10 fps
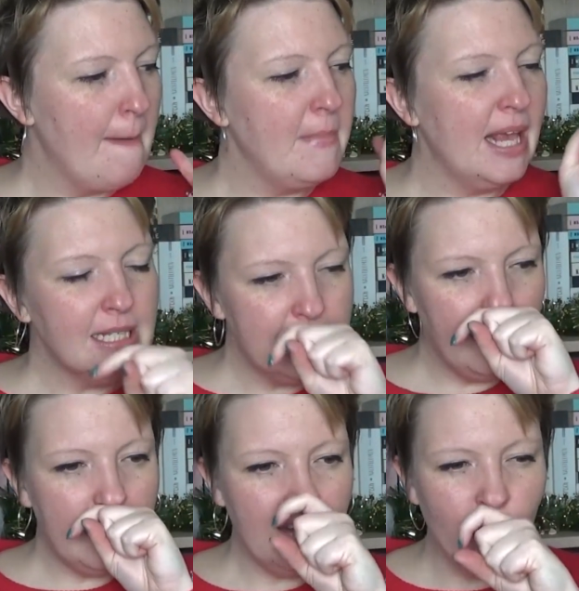Mir ist
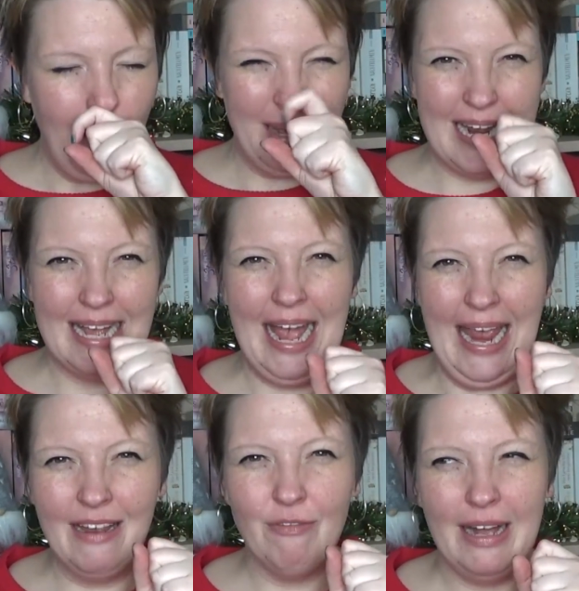nämlich vor ein paar Tagen
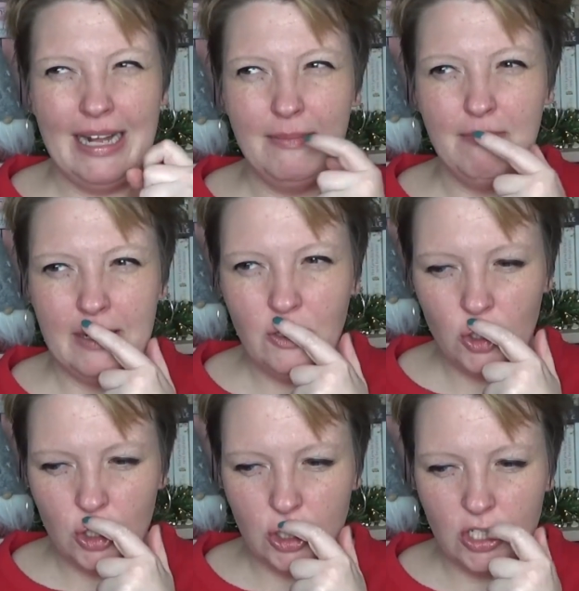eingefallen,
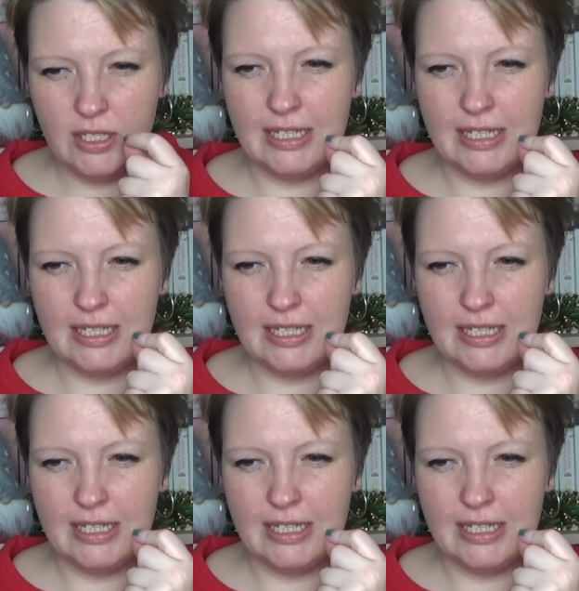Mensch,